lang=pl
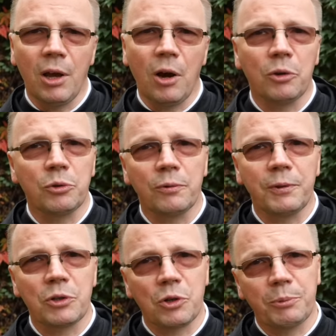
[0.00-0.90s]
on
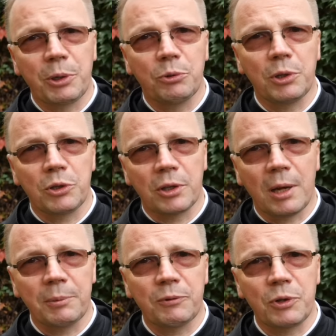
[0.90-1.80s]
również opiekuje się
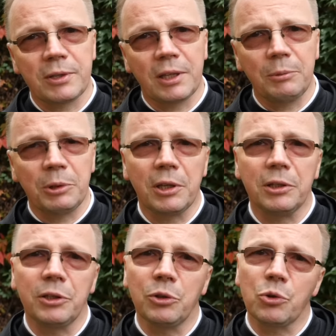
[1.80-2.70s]
nami wszystkimi,
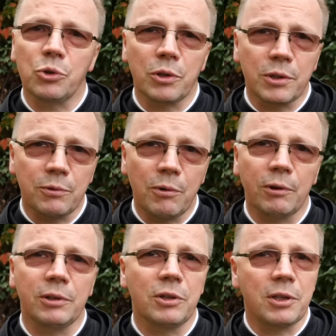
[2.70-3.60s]
kiedy już zło
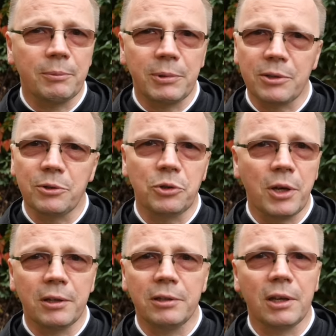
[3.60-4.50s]
gdzieś tam nas
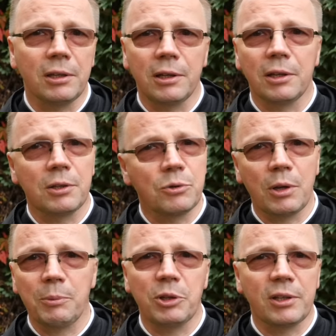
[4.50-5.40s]
dosięgnie i kiedy
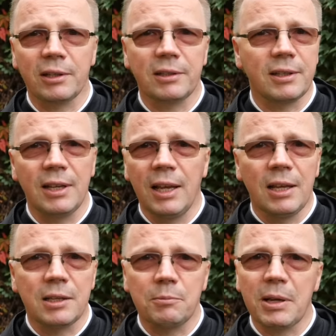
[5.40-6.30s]
czujemy się tacy
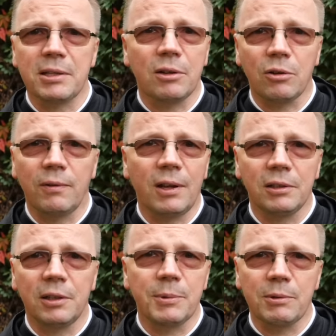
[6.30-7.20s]
zmasakrowani
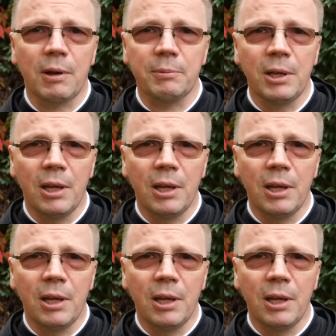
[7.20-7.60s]
tym złem,